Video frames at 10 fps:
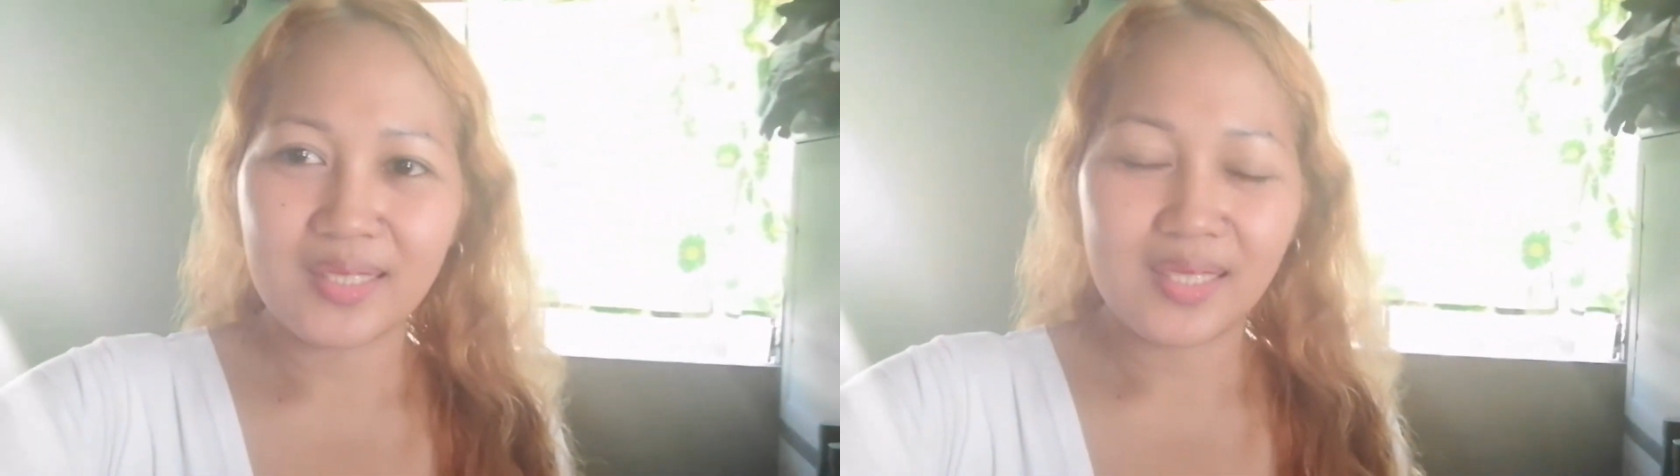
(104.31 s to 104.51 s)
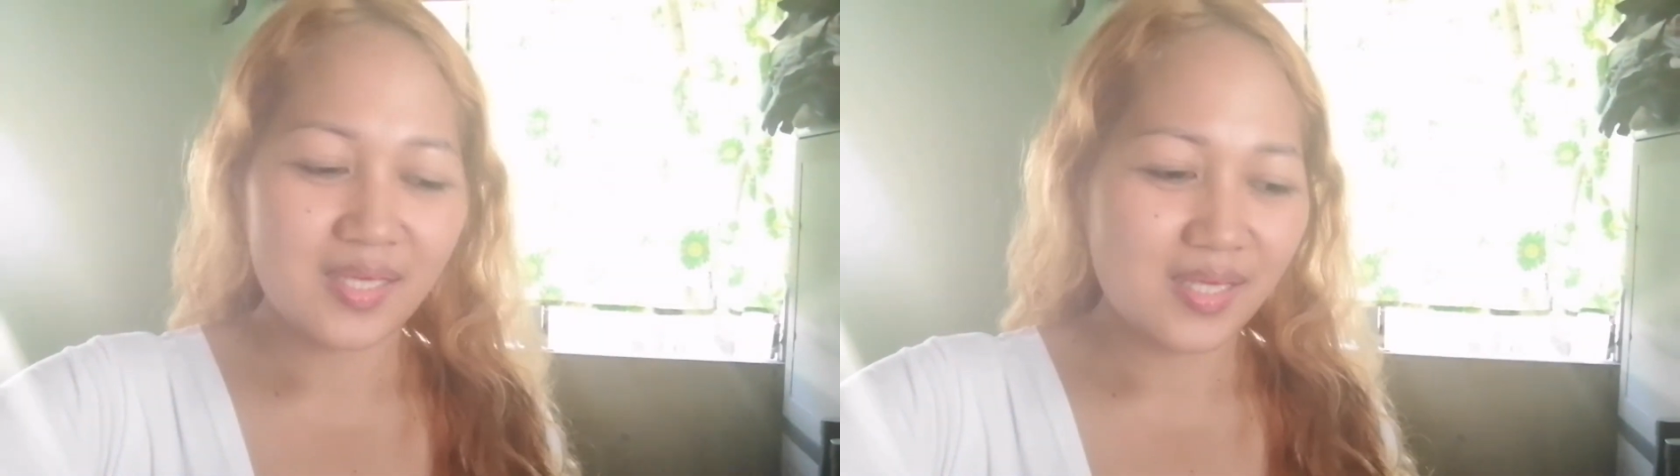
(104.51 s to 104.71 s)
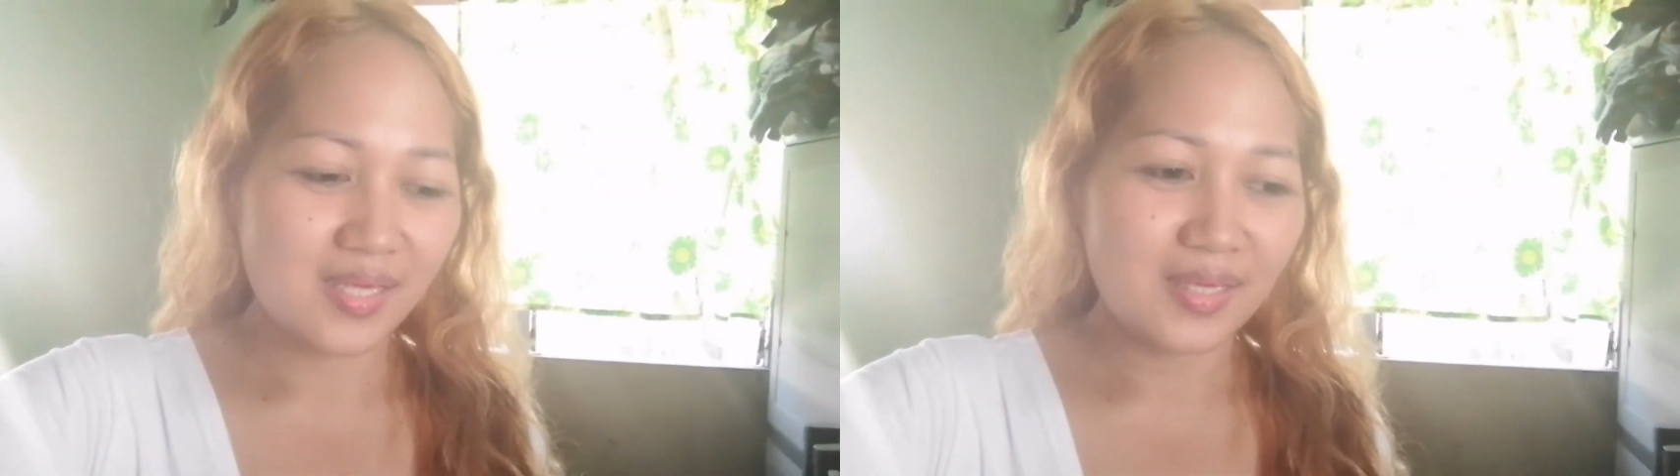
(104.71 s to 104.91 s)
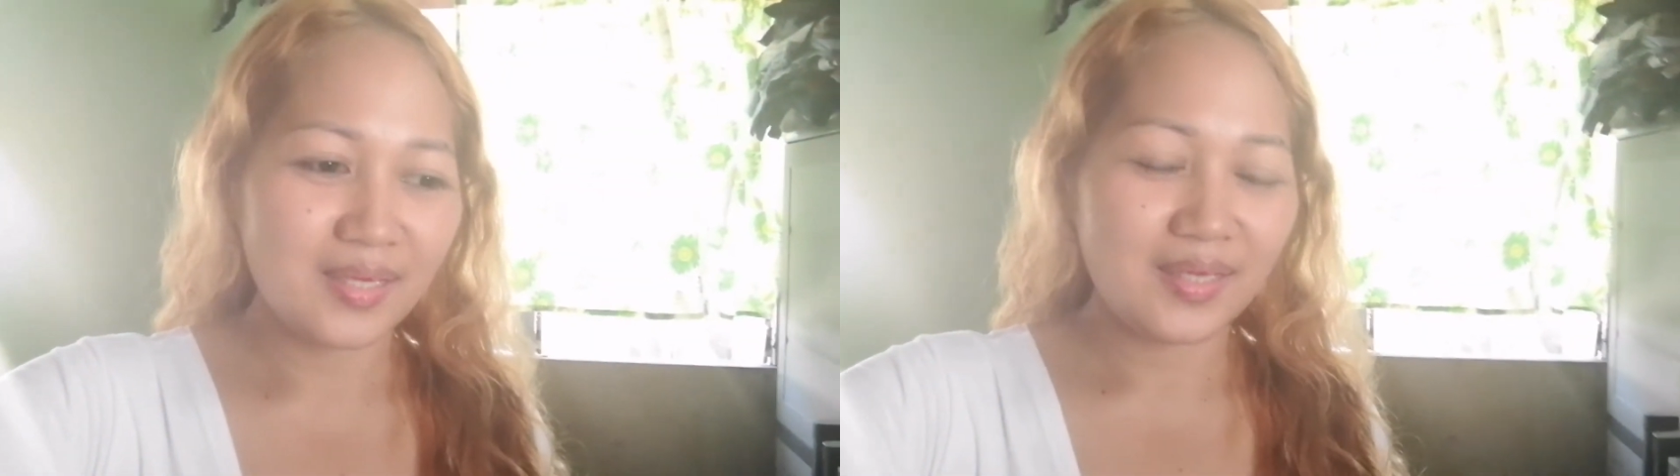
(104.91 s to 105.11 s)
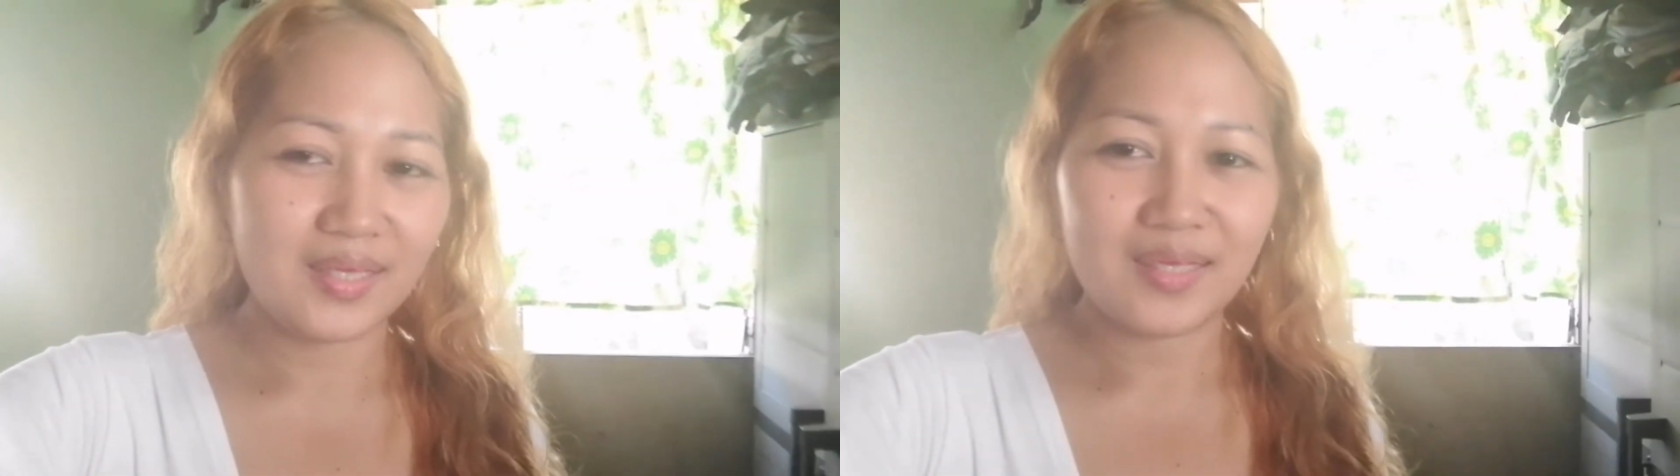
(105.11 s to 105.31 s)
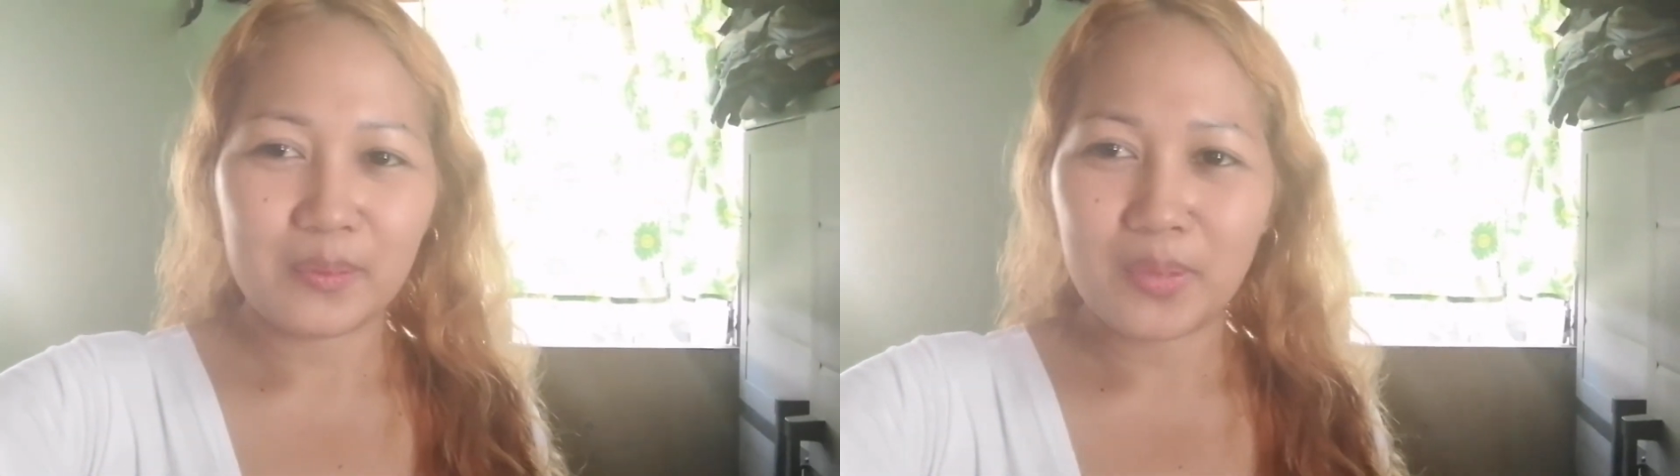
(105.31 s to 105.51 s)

guys ng